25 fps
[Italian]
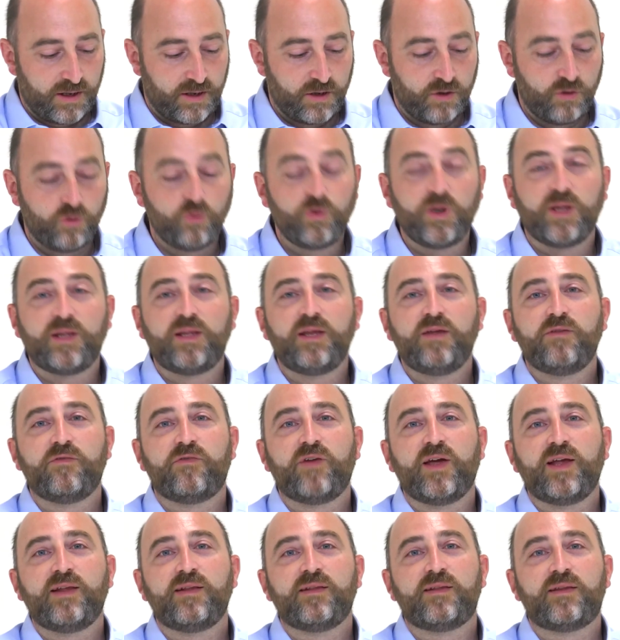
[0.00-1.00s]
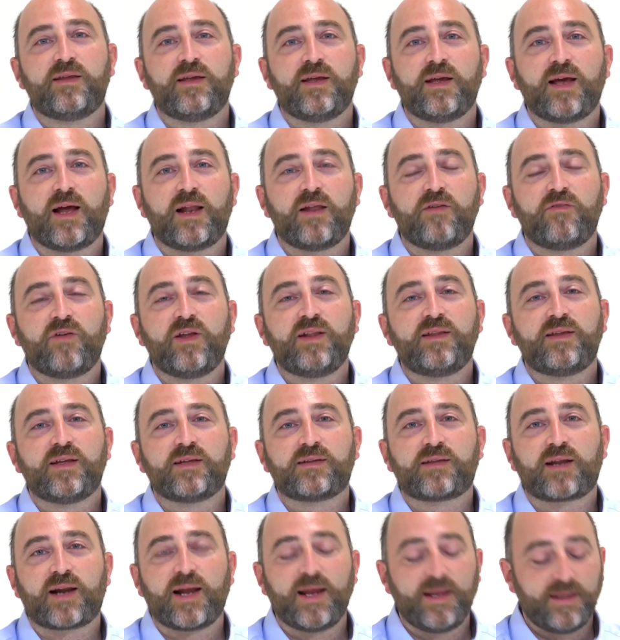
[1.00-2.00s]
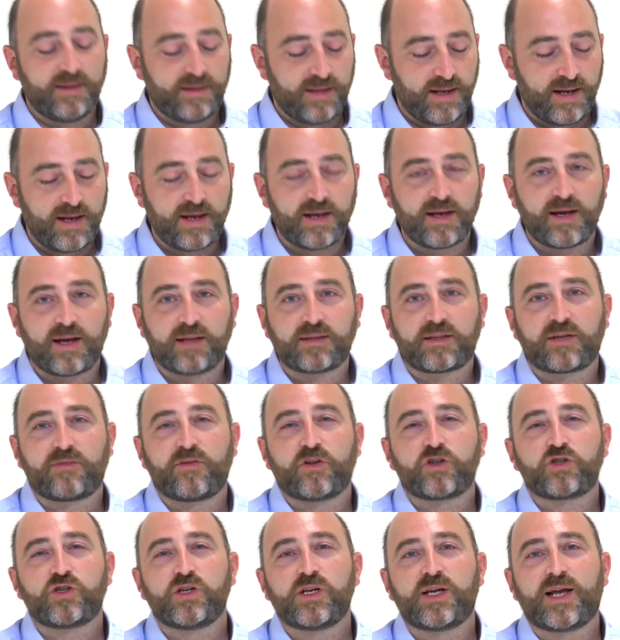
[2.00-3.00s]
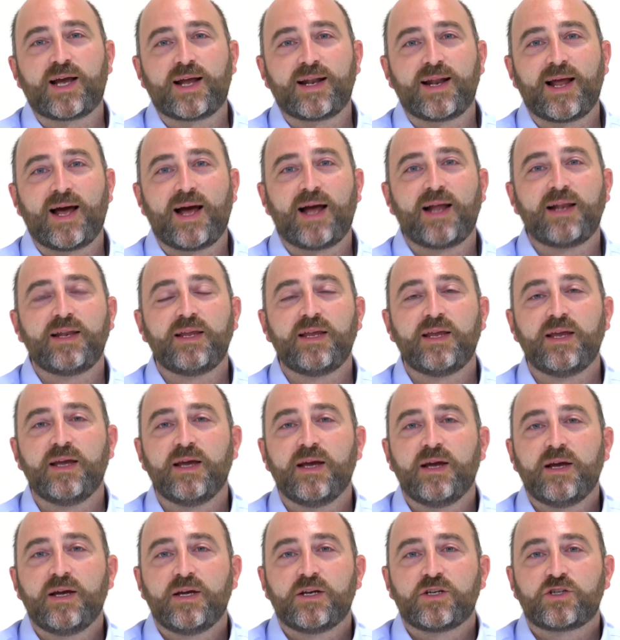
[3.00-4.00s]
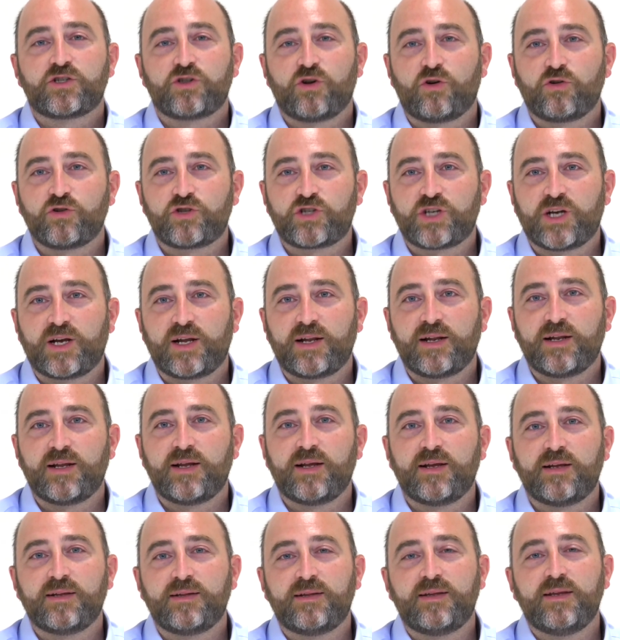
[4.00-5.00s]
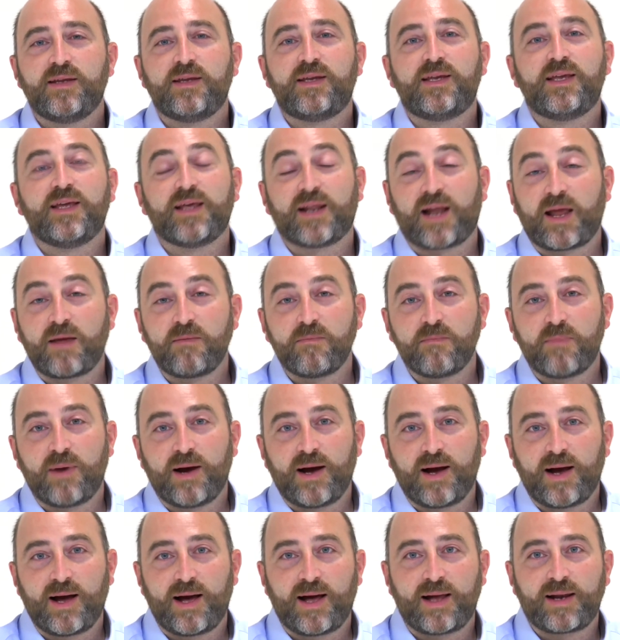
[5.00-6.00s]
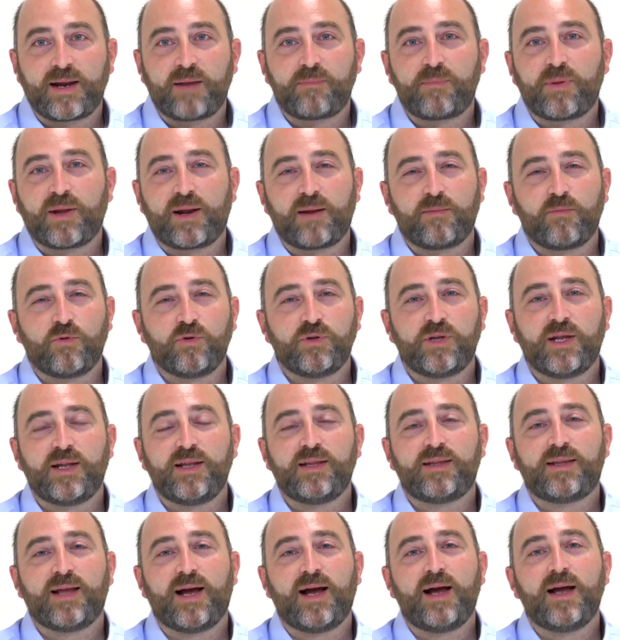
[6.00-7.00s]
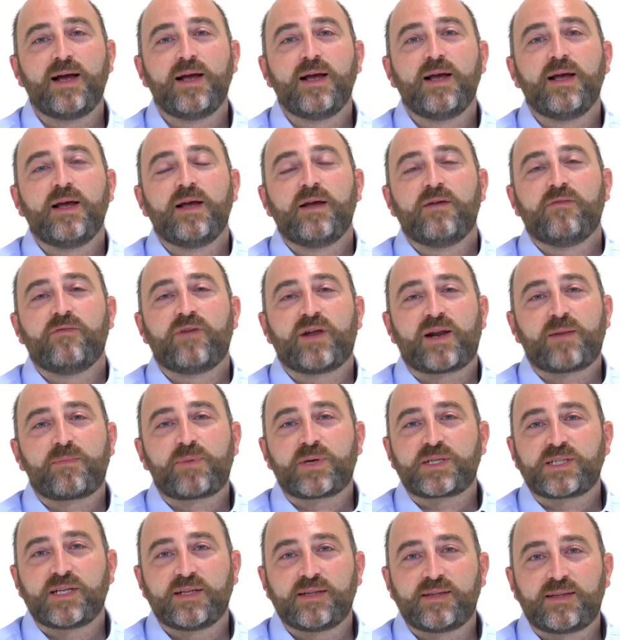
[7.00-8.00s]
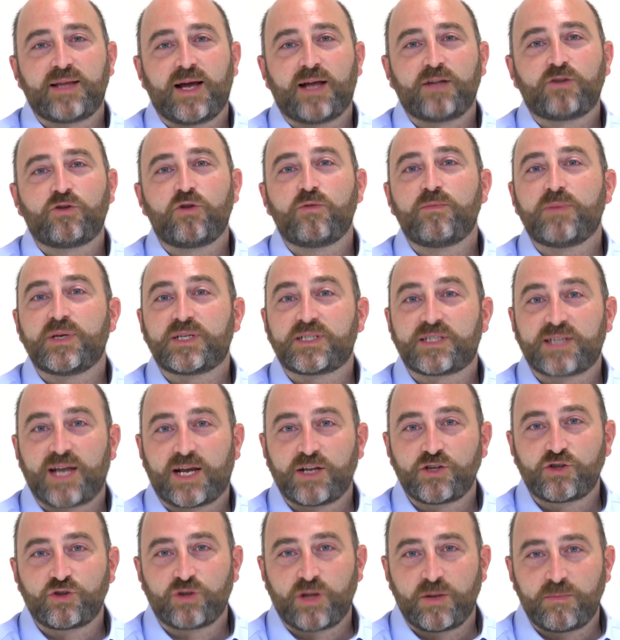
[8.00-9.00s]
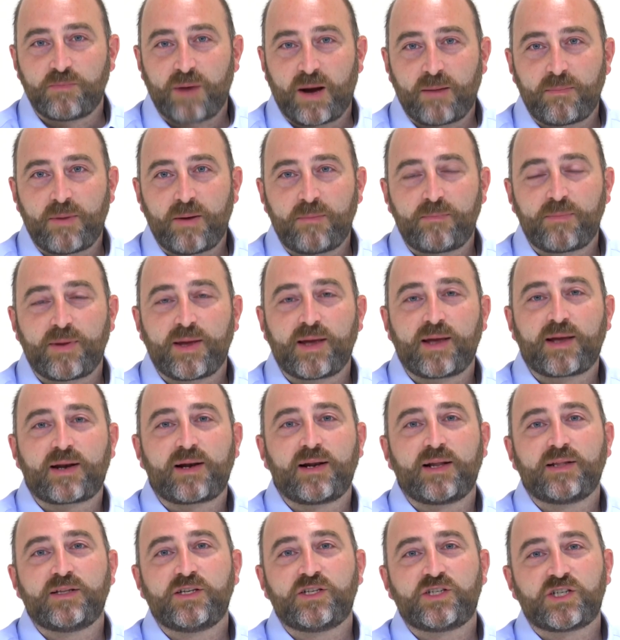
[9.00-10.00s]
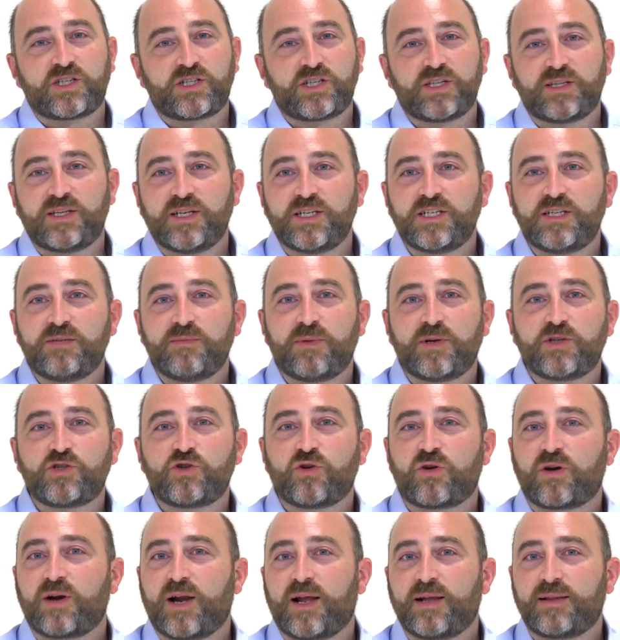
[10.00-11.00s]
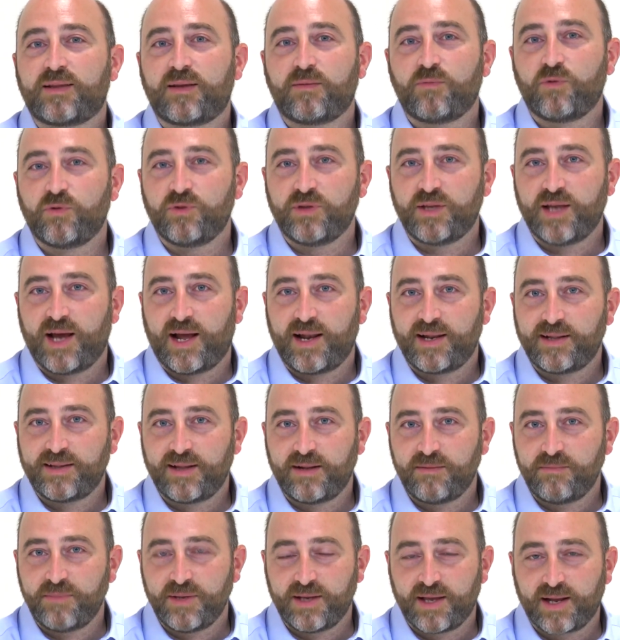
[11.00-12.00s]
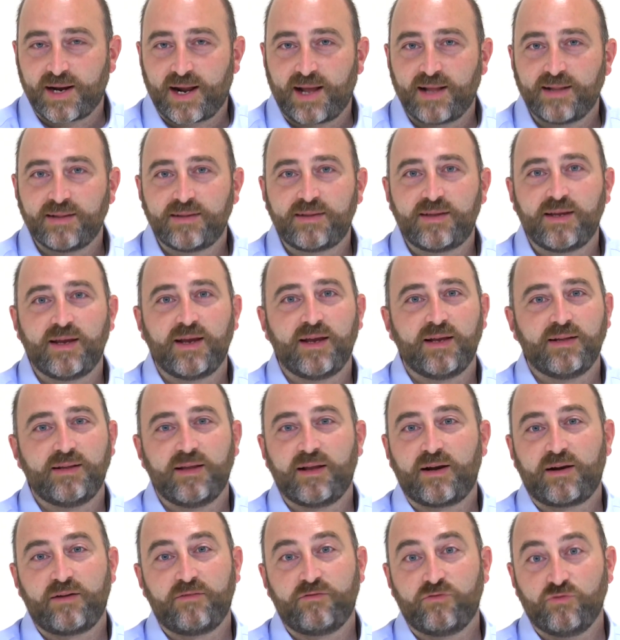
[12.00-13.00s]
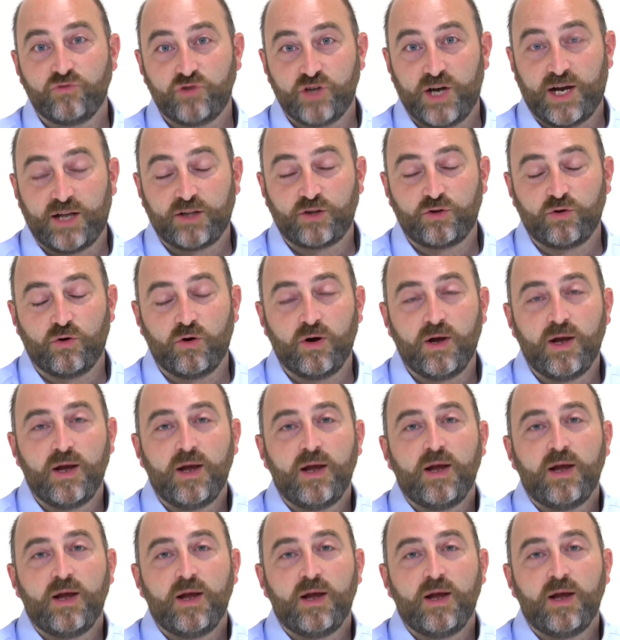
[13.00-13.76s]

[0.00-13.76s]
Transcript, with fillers: lunedì 20 alle 20.30 attraverso i canali social di Chiremba Area per la Mondialità verrà presentato il messaggio del Papa per la diciassettesima giornata mondiale del migrante e del rifugiato.